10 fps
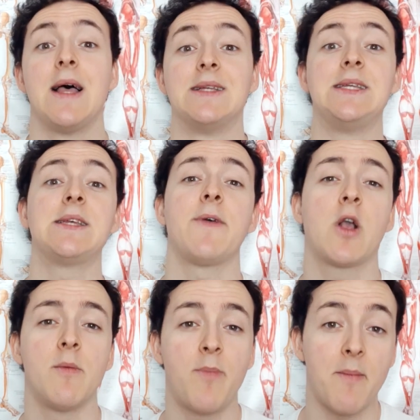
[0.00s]
si ça fait
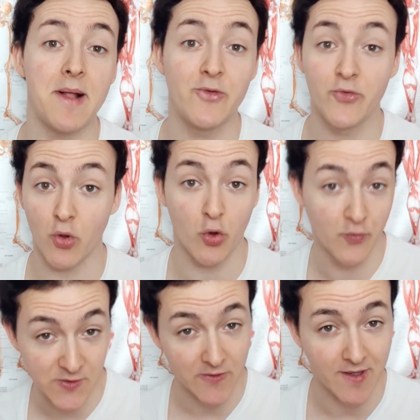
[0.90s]
comme pas mal de temps que
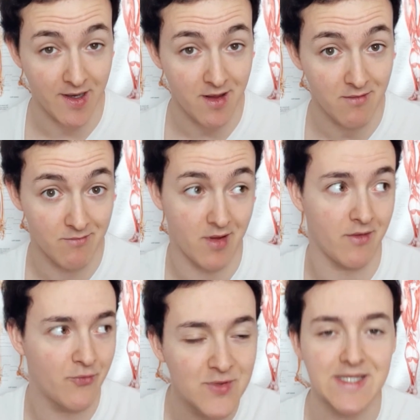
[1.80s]
vous entraînez, ben
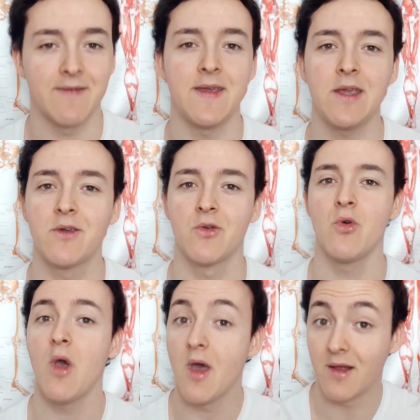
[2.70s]
vous savez que